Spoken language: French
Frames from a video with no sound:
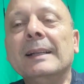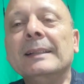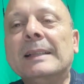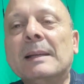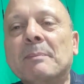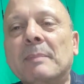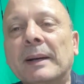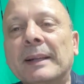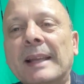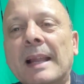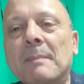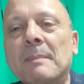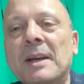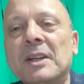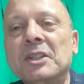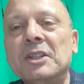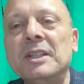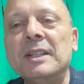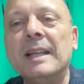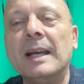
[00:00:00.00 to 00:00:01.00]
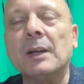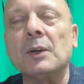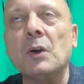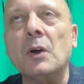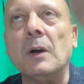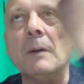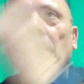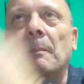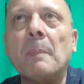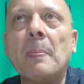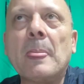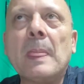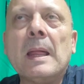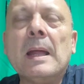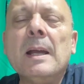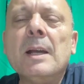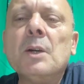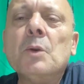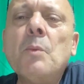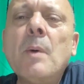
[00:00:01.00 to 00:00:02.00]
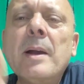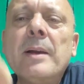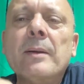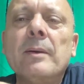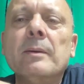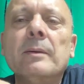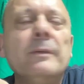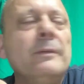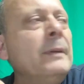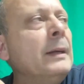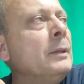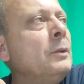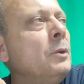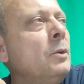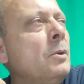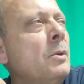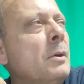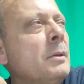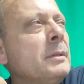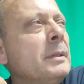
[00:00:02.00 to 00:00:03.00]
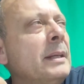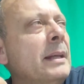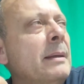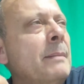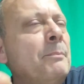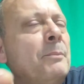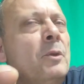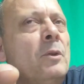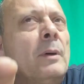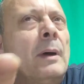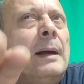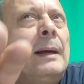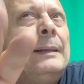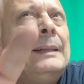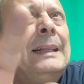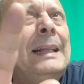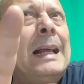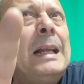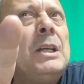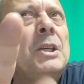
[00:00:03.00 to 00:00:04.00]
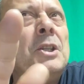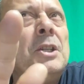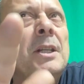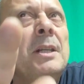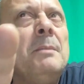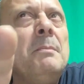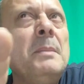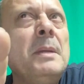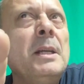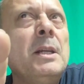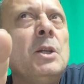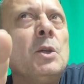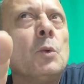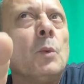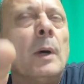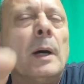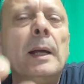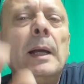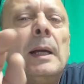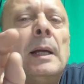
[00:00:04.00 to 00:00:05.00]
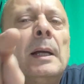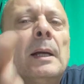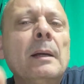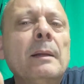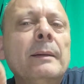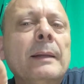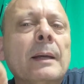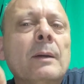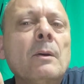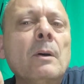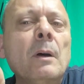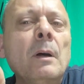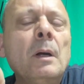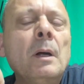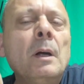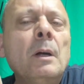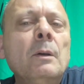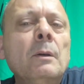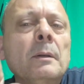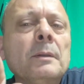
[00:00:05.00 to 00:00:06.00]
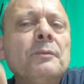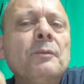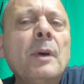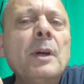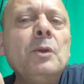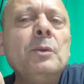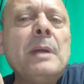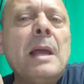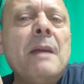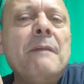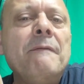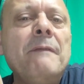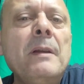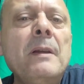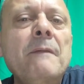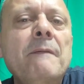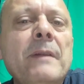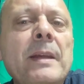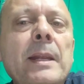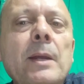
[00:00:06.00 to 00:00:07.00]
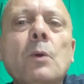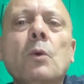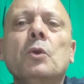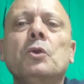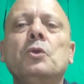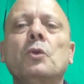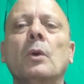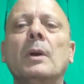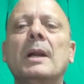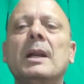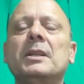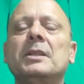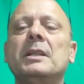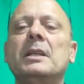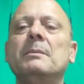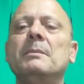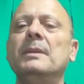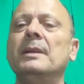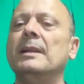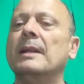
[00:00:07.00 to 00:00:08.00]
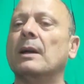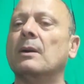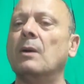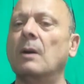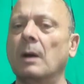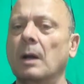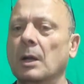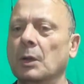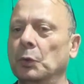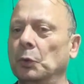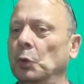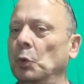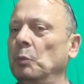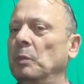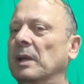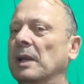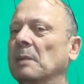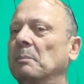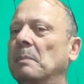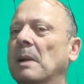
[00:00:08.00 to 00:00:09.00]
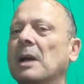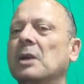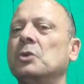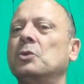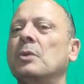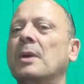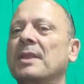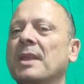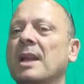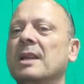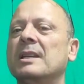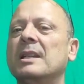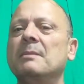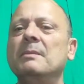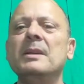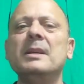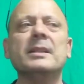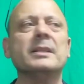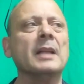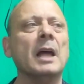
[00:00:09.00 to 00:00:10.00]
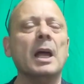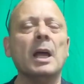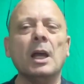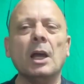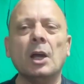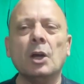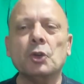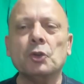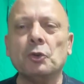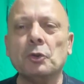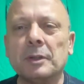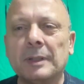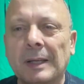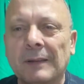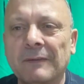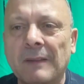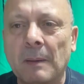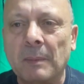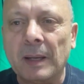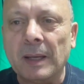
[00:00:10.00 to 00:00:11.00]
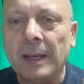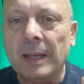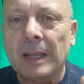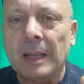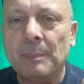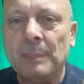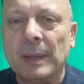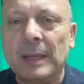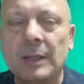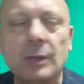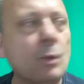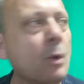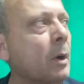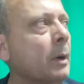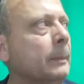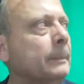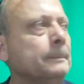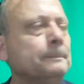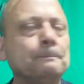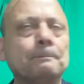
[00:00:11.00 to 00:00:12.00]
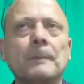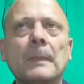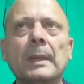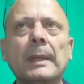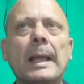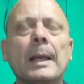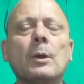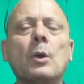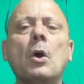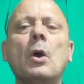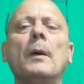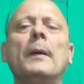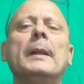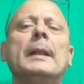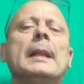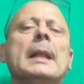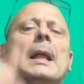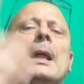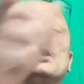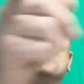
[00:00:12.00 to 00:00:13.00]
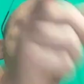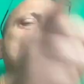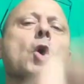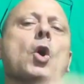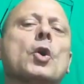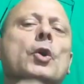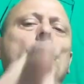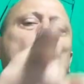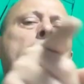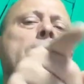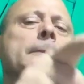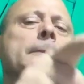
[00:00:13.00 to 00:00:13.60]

c'est pas de la magie, d'accord que faire de l'or, c'est un peu de l'alchimie, je crois. D'accord L'autre fois, je vous avais fait une vidéo sur l'alchimie, d'accord N'oubliez pas que je suis un alchimiste. Je sais fabriquer des pièces d'or. D'accord Donc,